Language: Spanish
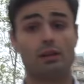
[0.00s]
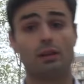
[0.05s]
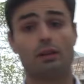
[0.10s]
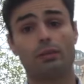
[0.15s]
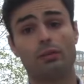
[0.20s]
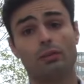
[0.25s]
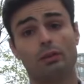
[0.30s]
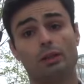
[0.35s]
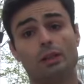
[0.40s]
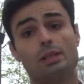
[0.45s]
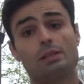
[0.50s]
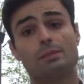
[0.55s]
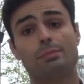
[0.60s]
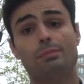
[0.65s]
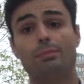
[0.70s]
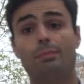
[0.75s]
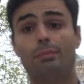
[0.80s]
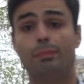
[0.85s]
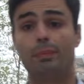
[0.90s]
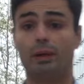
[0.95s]
elecciones,
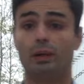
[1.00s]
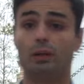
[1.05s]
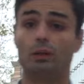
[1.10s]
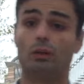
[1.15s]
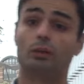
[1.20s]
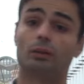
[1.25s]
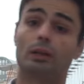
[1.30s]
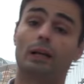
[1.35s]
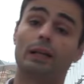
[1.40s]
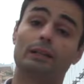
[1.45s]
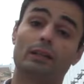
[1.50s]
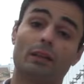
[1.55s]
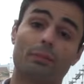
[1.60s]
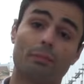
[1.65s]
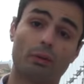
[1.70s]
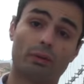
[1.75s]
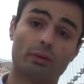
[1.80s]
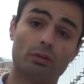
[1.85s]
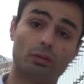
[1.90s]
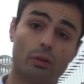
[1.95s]
pero el
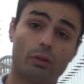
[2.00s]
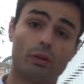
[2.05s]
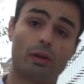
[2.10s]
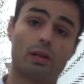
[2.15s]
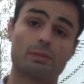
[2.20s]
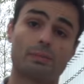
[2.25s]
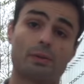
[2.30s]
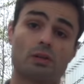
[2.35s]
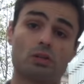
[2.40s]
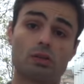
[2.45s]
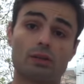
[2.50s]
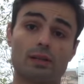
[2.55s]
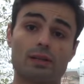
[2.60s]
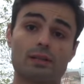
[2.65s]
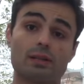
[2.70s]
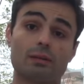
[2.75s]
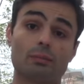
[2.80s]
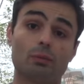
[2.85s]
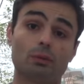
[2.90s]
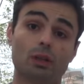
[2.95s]
10% de las
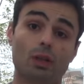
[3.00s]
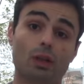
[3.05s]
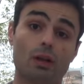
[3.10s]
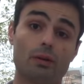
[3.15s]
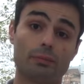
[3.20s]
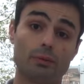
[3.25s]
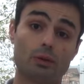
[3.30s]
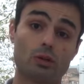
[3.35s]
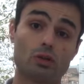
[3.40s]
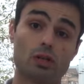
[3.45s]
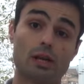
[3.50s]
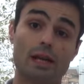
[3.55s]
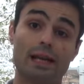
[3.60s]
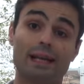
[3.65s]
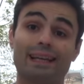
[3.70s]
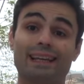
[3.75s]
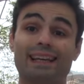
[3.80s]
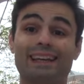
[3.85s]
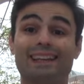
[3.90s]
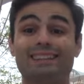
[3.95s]
personas han votado a Vox,
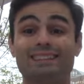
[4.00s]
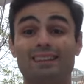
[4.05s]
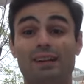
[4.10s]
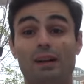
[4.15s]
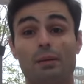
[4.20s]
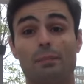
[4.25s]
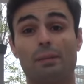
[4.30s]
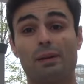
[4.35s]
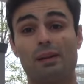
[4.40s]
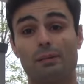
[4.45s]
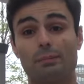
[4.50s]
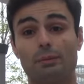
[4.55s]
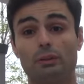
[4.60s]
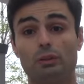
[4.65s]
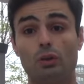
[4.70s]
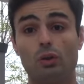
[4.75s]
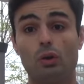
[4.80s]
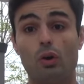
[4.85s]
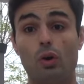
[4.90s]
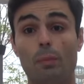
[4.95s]
que entra en el
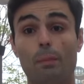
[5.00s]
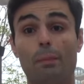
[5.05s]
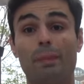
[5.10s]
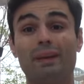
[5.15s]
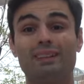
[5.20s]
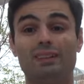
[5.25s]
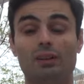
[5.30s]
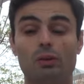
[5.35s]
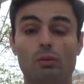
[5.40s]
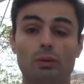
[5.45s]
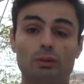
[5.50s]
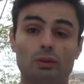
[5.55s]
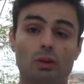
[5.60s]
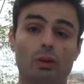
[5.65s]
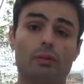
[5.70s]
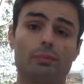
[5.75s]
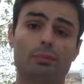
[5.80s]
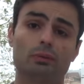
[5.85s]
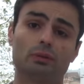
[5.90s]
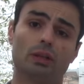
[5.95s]
Parlamento con 24
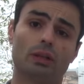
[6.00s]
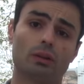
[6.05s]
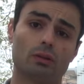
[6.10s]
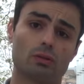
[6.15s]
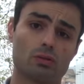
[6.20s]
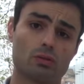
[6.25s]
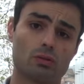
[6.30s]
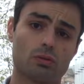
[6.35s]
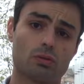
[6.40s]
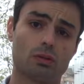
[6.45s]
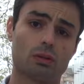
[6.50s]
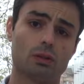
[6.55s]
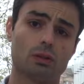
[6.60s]
diputados.